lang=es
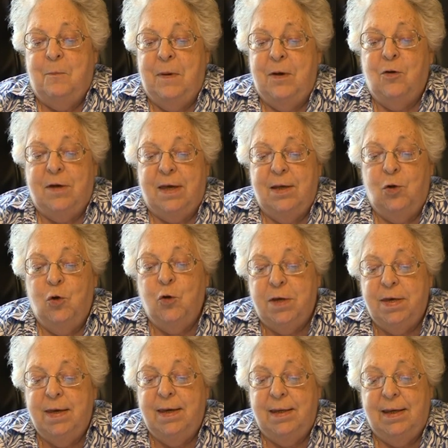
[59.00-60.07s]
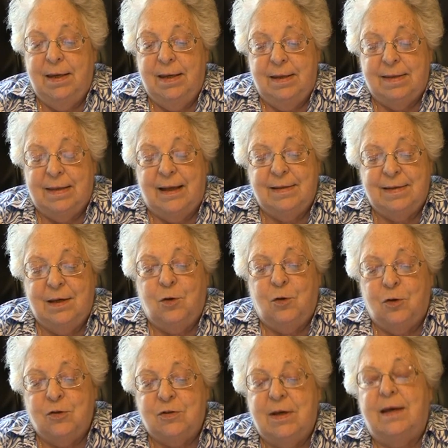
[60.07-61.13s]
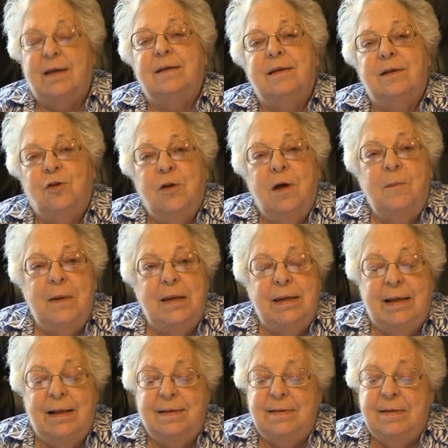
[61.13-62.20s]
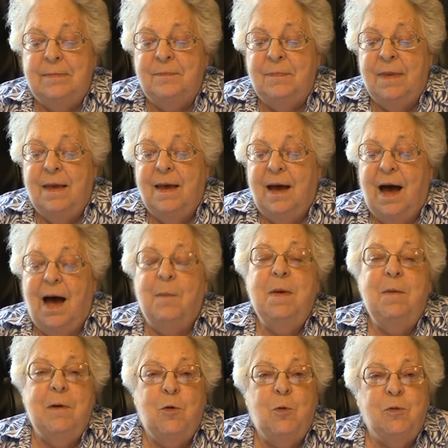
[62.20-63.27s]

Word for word: pero que no quiere darse a conocer. De todas maneras, a mí me